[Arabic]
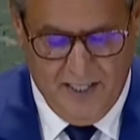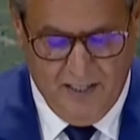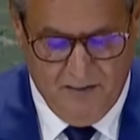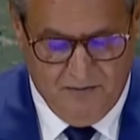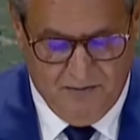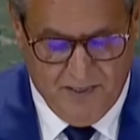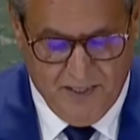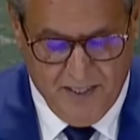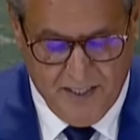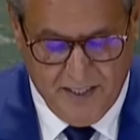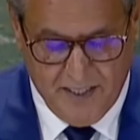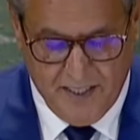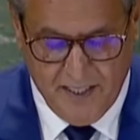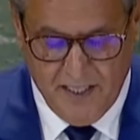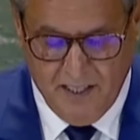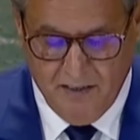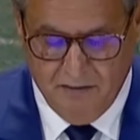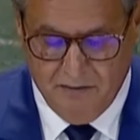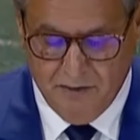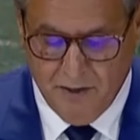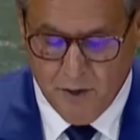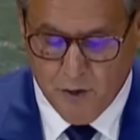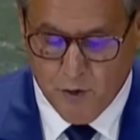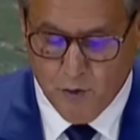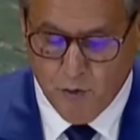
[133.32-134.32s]
إفريقيا
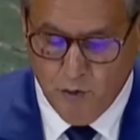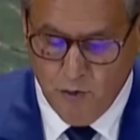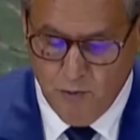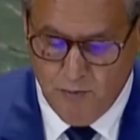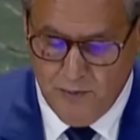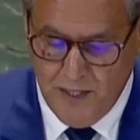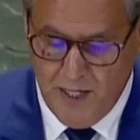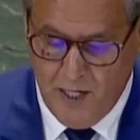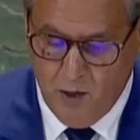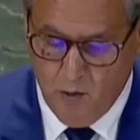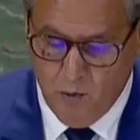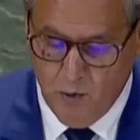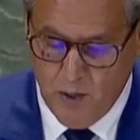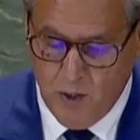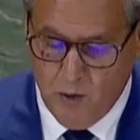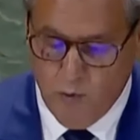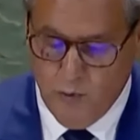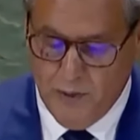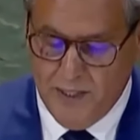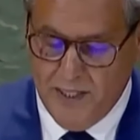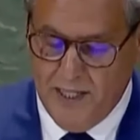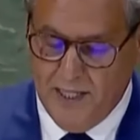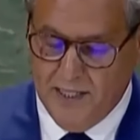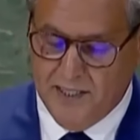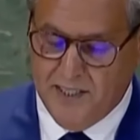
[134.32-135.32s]
في صلب
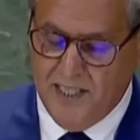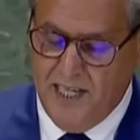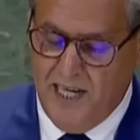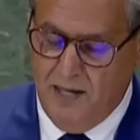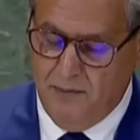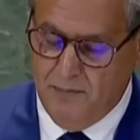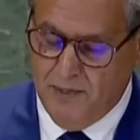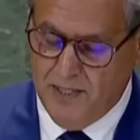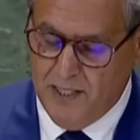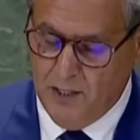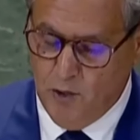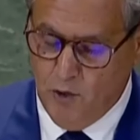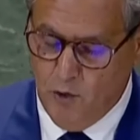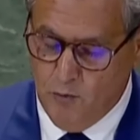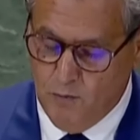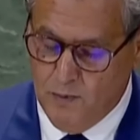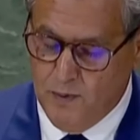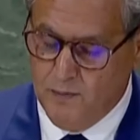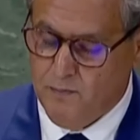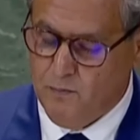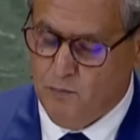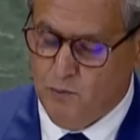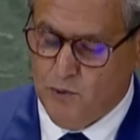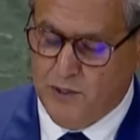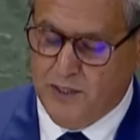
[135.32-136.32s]
أولويات عمل الأمم
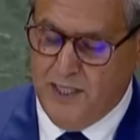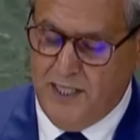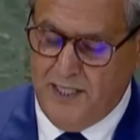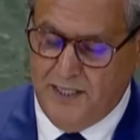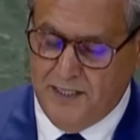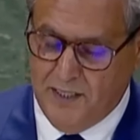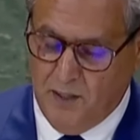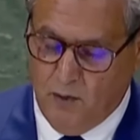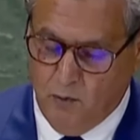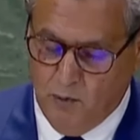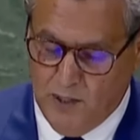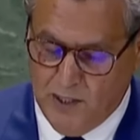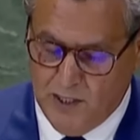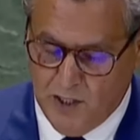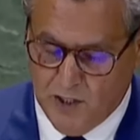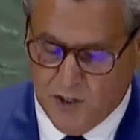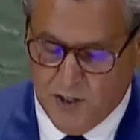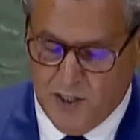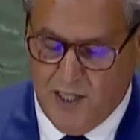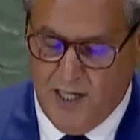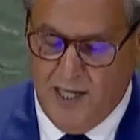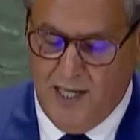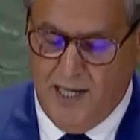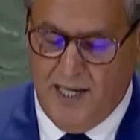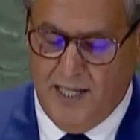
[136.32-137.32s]
المتحدة
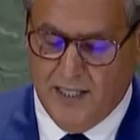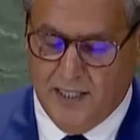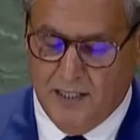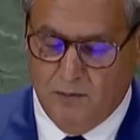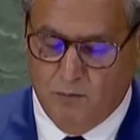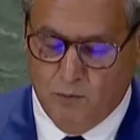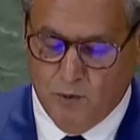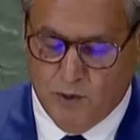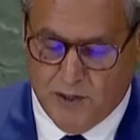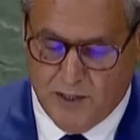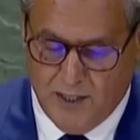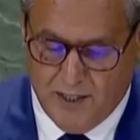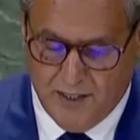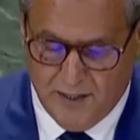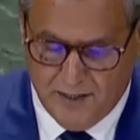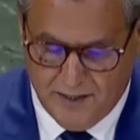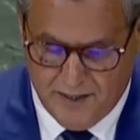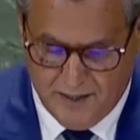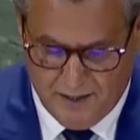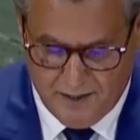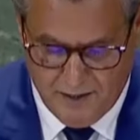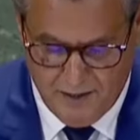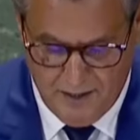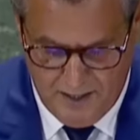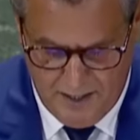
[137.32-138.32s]
والإجراءات
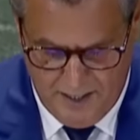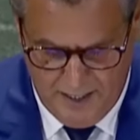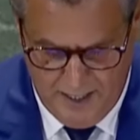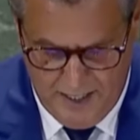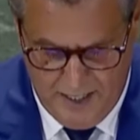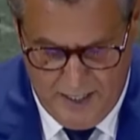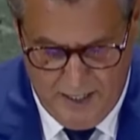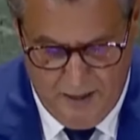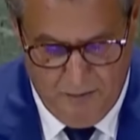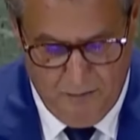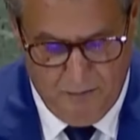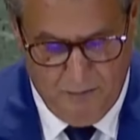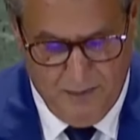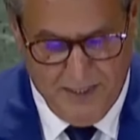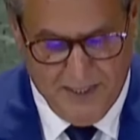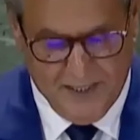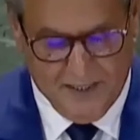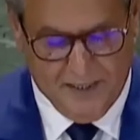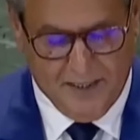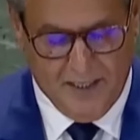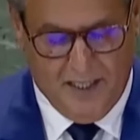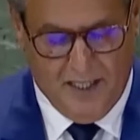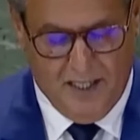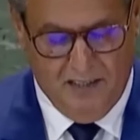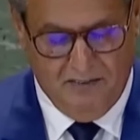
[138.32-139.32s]
المتخذة من
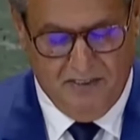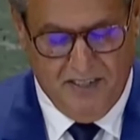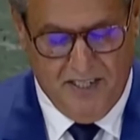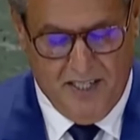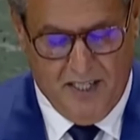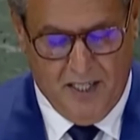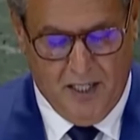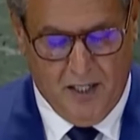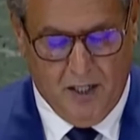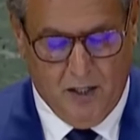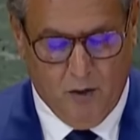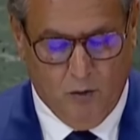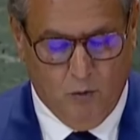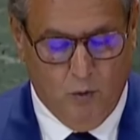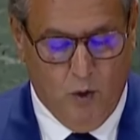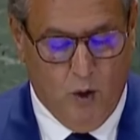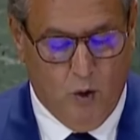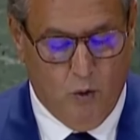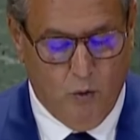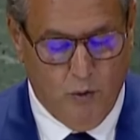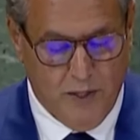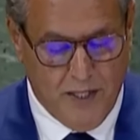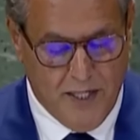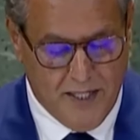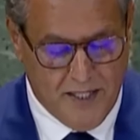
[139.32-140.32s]
طرفها
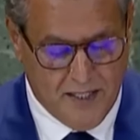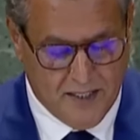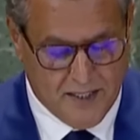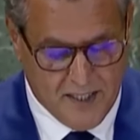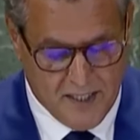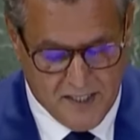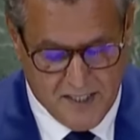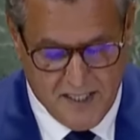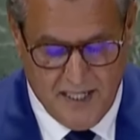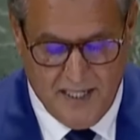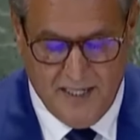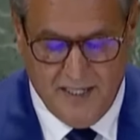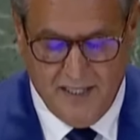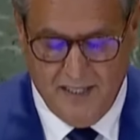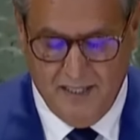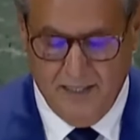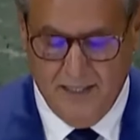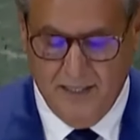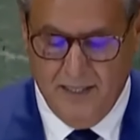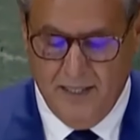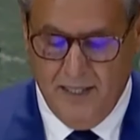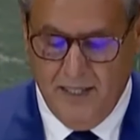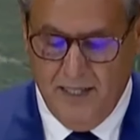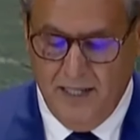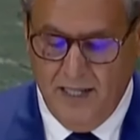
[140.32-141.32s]
وهنا نتساءل
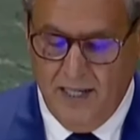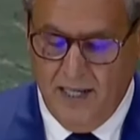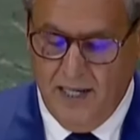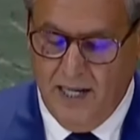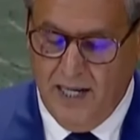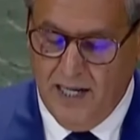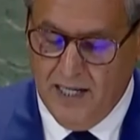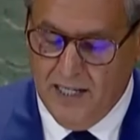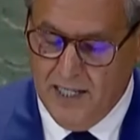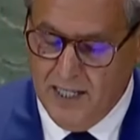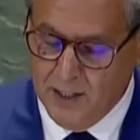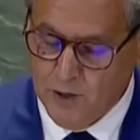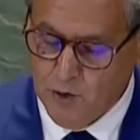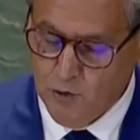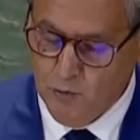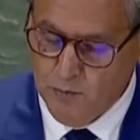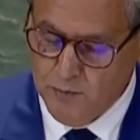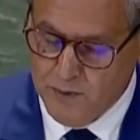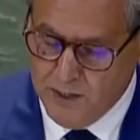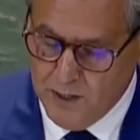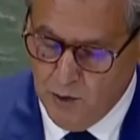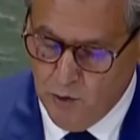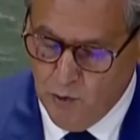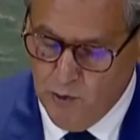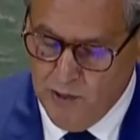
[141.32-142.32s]
ألا
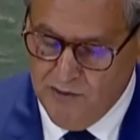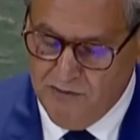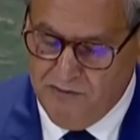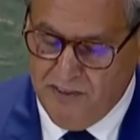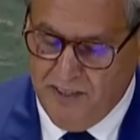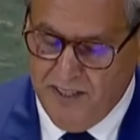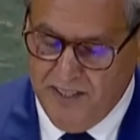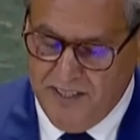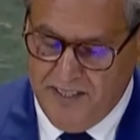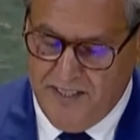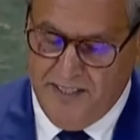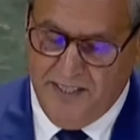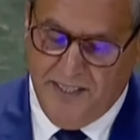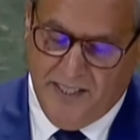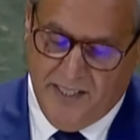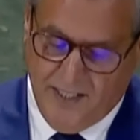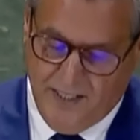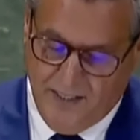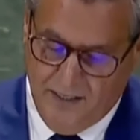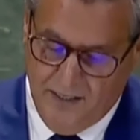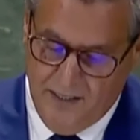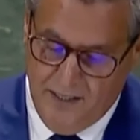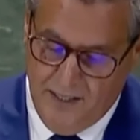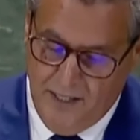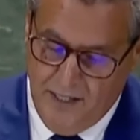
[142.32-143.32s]
تمثل
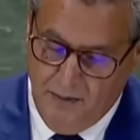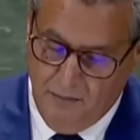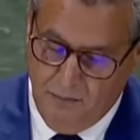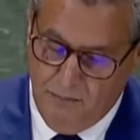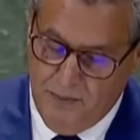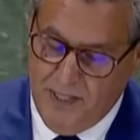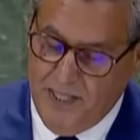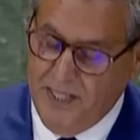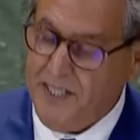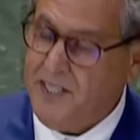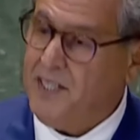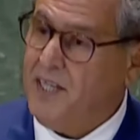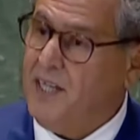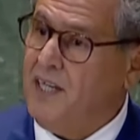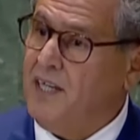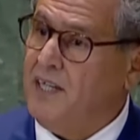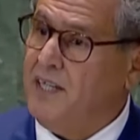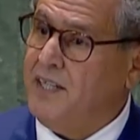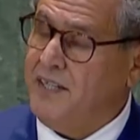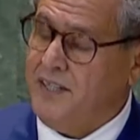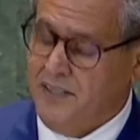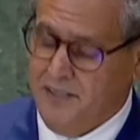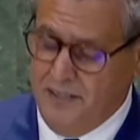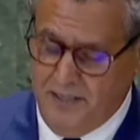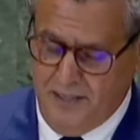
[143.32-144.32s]
إفريقيا
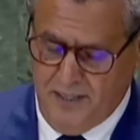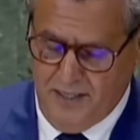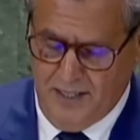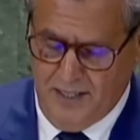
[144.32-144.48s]
معيارا